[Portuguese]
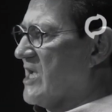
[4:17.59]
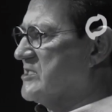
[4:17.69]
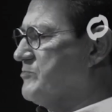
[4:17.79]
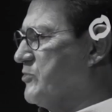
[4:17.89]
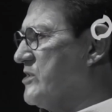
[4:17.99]

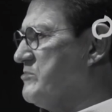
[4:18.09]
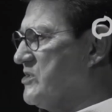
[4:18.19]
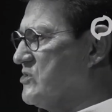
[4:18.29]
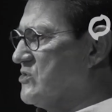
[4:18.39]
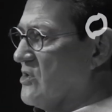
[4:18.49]
as
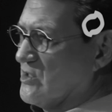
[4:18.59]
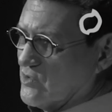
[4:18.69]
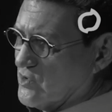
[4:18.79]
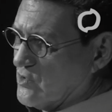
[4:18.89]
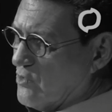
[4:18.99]
proibições
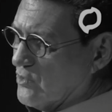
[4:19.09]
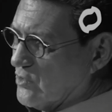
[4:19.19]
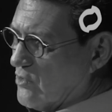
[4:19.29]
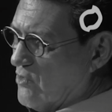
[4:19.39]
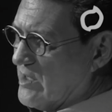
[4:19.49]
e os
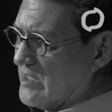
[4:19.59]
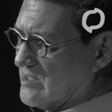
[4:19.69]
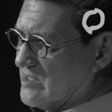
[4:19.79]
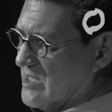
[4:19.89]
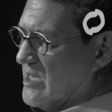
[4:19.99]

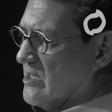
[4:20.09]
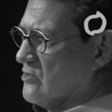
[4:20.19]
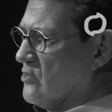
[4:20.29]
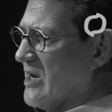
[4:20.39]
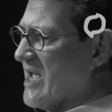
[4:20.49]
controles
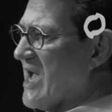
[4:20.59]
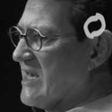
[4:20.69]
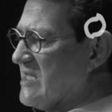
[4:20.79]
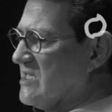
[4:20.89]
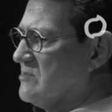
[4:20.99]
do
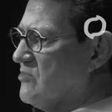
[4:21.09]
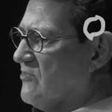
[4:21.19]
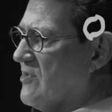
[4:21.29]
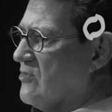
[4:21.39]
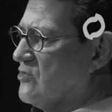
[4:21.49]

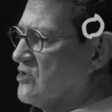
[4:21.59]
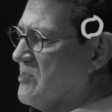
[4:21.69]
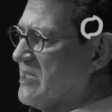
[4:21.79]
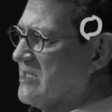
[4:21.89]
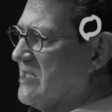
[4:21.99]
legalismo vão
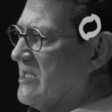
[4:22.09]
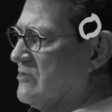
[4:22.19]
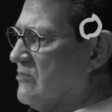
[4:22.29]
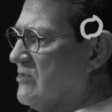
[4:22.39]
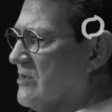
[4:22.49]
nos
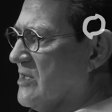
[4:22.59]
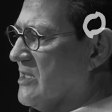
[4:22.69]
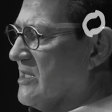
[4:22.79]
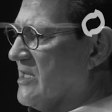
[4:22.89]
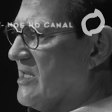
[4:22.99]
mantendo
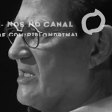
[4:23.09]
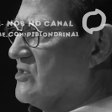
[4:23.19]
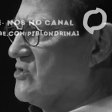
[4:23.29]
é,